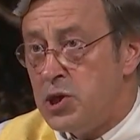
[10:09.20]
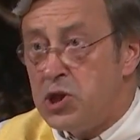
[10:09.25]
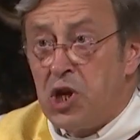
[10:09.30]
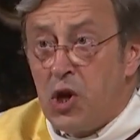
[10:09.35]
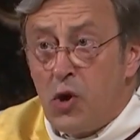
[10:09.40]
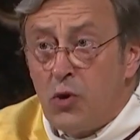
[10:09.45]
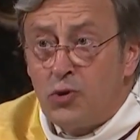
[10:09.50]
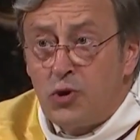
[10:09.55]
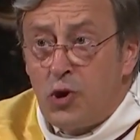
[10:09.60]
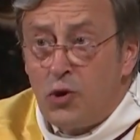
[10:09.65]

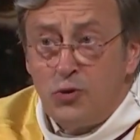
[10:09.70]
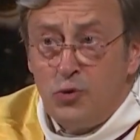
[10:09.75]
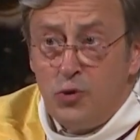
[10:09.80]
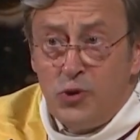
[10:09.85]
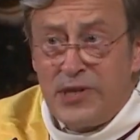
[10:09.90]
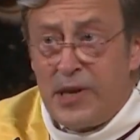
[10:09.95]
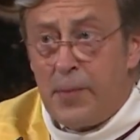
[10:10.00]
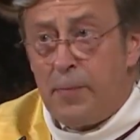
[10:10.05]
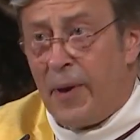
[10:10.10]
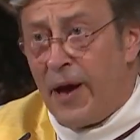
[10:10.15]
J'ai
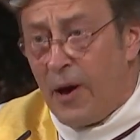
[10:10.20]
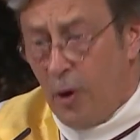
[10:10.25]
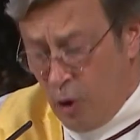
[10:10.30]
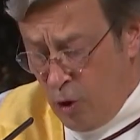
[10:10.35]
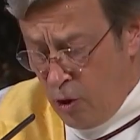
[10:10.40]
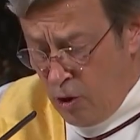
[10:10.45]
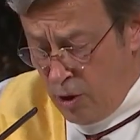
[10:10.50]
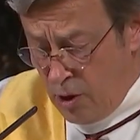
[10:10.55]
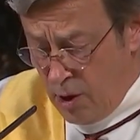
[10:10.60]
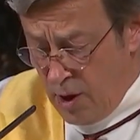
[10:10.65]
entendu ses
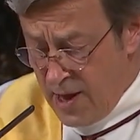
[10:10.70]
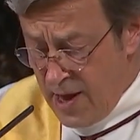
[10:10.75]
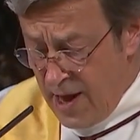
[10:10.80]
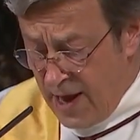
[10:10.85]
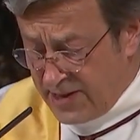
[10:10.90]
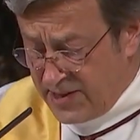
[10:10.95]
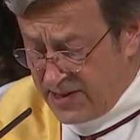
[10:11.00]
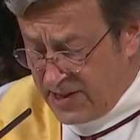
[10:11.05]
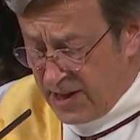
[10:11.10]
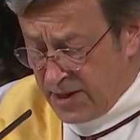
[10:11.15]
paroles
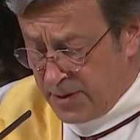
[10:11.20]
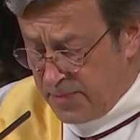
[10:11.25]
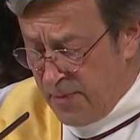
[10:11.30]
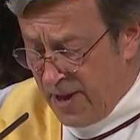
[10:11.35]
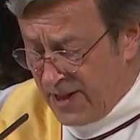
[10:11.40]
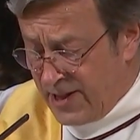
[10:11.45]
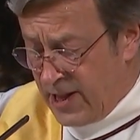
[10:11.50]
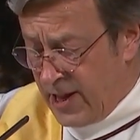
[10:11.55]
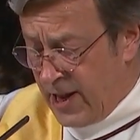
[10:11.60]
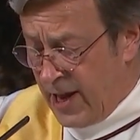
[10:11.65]
à Sainte
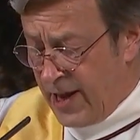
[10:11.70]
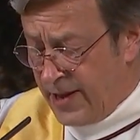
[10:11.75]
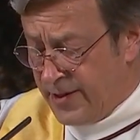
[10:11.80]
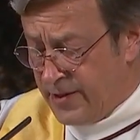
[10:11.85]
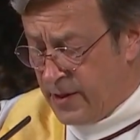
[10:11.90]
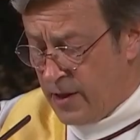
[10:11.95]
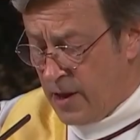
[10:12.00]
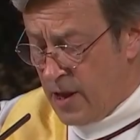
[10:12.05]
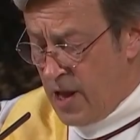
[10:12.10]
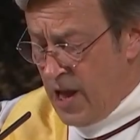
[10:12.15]

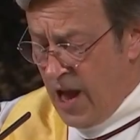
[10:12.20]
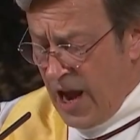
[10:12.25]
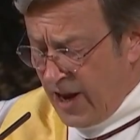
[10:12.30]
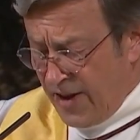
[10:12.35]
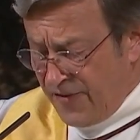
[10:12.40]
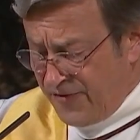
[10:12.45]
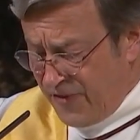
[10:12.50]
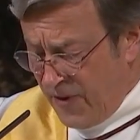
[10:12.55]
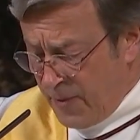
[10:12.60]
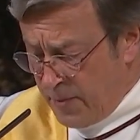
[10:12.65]
Madeleine, à
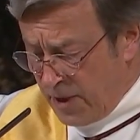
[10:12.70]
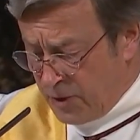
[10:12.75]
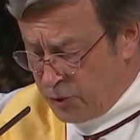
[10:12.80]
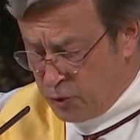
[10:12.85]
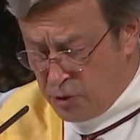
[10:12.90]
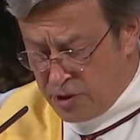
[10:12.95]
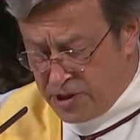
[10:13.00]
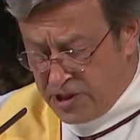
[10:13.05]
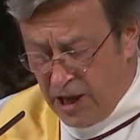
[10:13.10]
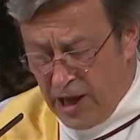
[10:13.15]
la femme
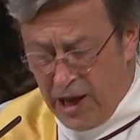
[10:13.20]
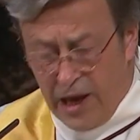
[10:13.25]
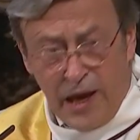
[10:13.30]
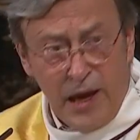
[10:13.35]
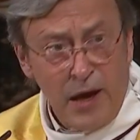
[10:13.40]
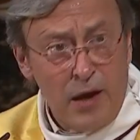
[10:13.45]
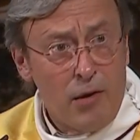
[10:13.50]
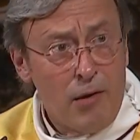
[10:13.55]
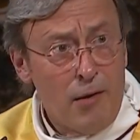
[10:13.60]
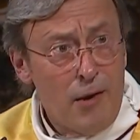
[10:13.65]

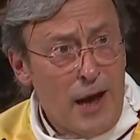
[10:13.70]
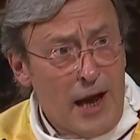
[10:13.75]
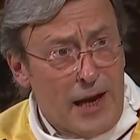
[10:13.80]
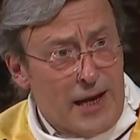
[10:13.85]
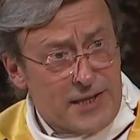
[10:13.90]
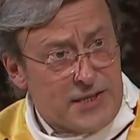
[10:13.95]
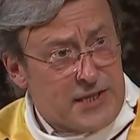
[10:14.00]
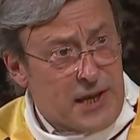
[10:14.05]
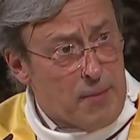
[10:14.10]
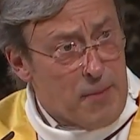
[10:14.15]
adultère, à
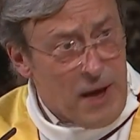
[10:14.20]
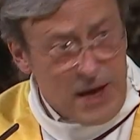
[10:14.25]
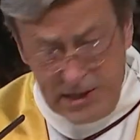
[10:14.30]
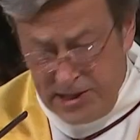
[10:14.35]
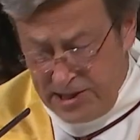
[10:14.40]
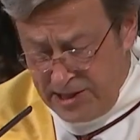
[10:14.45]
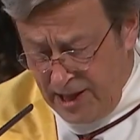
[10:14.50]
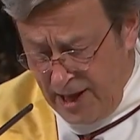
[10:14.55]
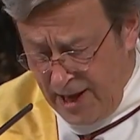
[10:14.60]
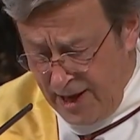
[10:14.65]
la
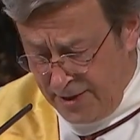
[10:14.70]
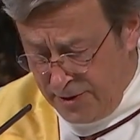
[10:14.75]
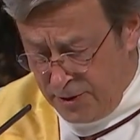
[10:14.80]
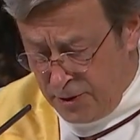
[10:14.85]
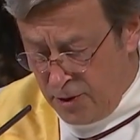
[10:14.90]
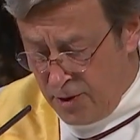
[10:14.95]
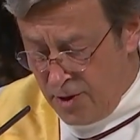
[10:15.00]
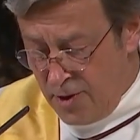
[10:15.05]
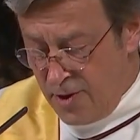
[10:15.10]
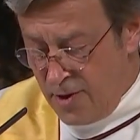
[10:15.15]

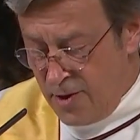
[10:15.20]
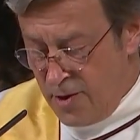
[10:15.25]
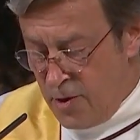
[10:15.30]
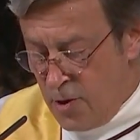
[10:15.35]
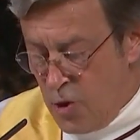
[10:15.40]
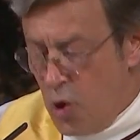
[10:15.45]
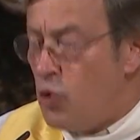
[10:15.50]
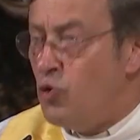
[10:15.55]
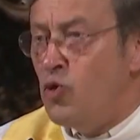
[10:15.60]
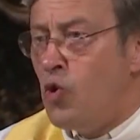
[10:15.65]
Samaritaine.
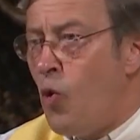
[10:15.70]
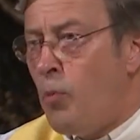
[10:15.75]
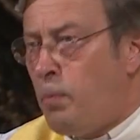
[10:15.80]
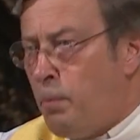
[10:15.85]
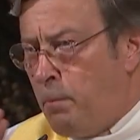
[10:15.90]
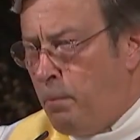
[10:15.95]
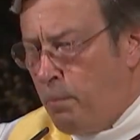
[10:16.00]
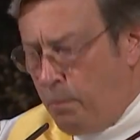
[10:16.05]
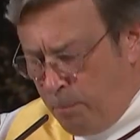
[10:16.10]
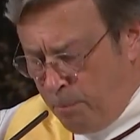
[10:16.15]
Non,
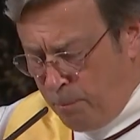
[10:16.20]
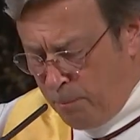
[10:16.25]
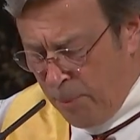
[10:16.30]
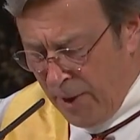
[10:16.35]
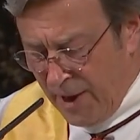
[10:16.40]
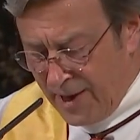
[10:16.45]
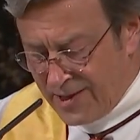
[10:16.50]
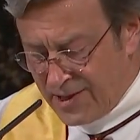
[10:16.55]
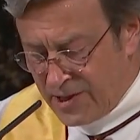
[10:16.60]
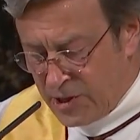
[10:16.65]

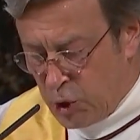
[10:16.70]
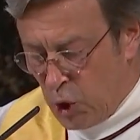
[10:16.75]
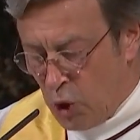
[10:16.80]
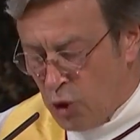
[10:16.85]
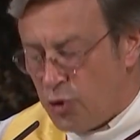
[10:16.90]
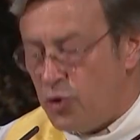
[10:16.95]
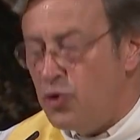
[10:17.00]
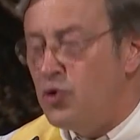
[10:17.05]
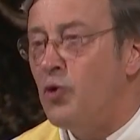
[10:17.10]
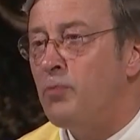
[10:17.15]

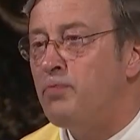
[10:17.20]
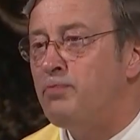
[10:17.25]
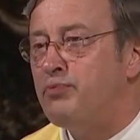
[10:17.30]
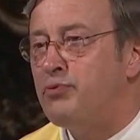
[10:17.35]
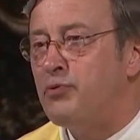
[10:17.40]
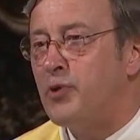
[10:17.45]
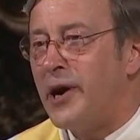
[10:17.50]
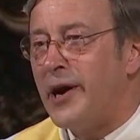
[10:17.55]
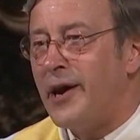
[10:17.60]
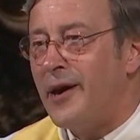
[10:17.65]
personne ne
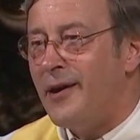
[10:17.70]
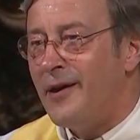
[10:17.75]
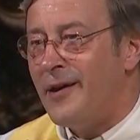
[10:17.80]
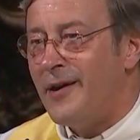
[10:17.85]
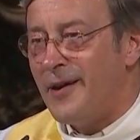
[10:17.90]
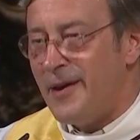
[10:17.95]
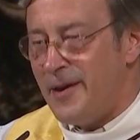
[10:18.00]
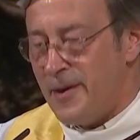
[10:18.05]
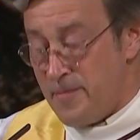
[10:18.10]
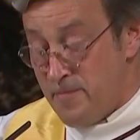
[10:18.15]
pourrait
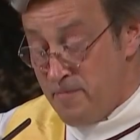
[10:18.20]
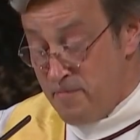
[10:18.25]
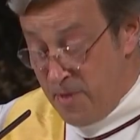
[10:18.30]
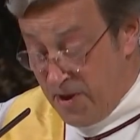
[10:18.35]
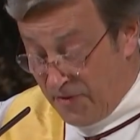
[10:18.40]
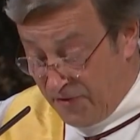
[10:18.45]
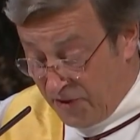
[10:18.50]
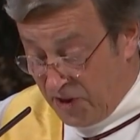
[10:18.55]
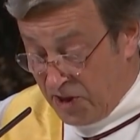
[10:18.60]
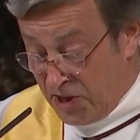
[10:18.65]

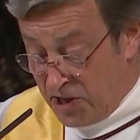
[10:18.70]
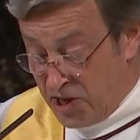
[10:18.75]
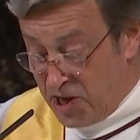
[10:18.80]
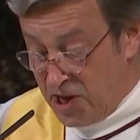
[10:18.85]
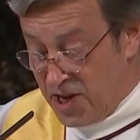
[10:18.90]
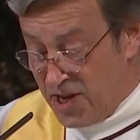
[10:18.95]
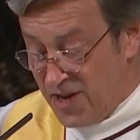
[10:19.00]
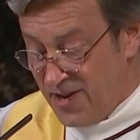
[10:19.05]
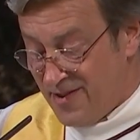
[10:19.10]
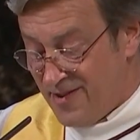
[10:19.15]

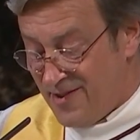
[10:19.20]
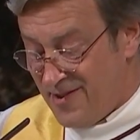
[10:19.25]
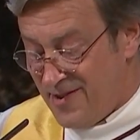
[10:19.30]
m'effrayer.